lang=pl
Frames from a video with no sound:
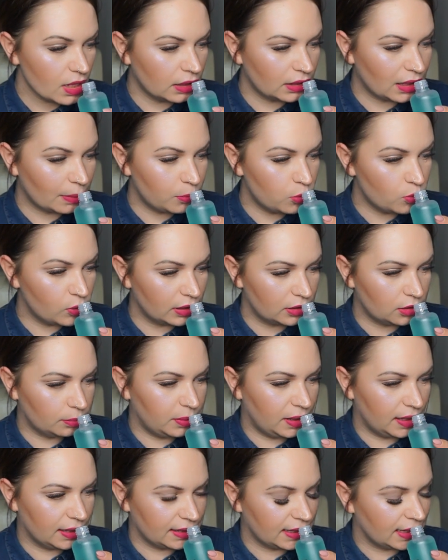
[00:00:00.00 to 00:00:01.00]
na półkę do
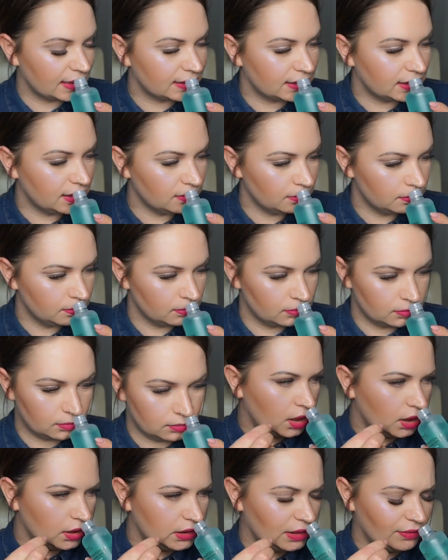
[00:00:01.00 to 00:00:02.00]
pielęgnacji
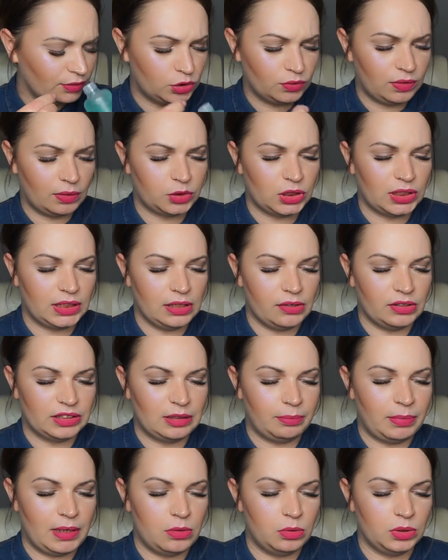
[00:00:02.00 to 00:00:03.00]
nie wyczuwam żadnego
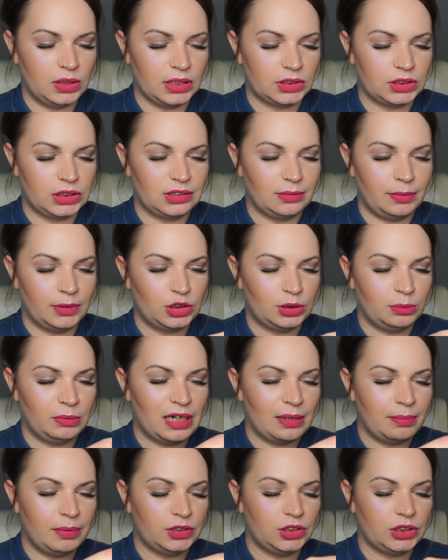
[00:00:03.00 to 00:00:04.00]
zapachu, także zobaczymy
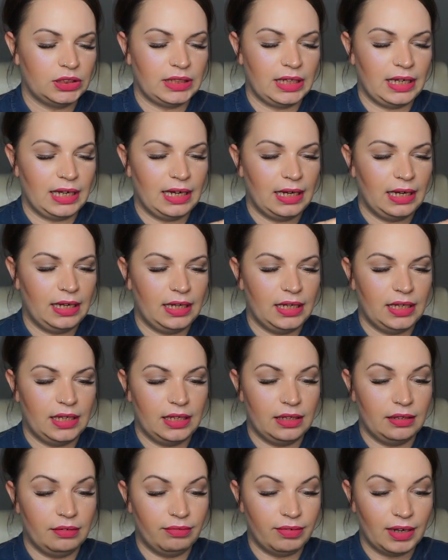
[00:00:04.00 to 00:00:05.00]
jak będzie na
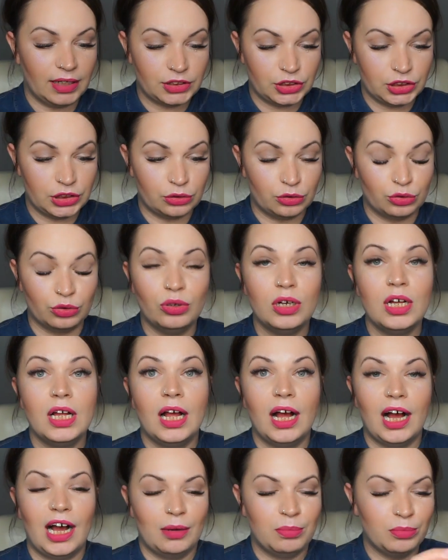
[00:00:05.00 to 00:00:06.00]
e, waciku.
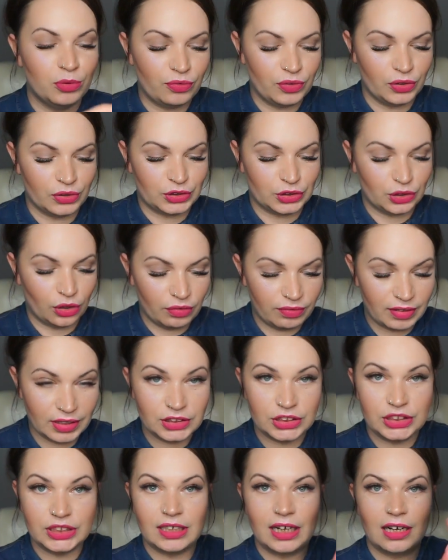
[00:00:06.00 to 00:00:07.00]
A mówiąc o
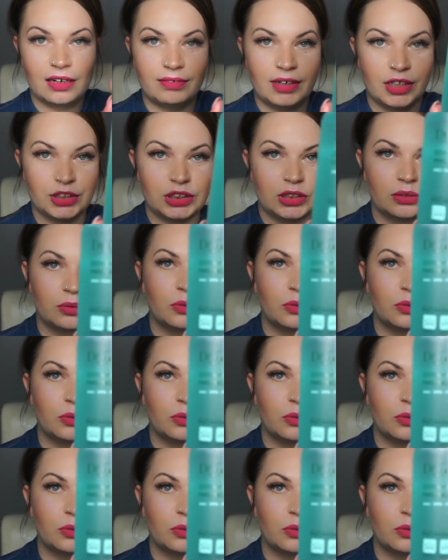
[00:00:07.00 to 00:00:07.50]
wacikach, właśnie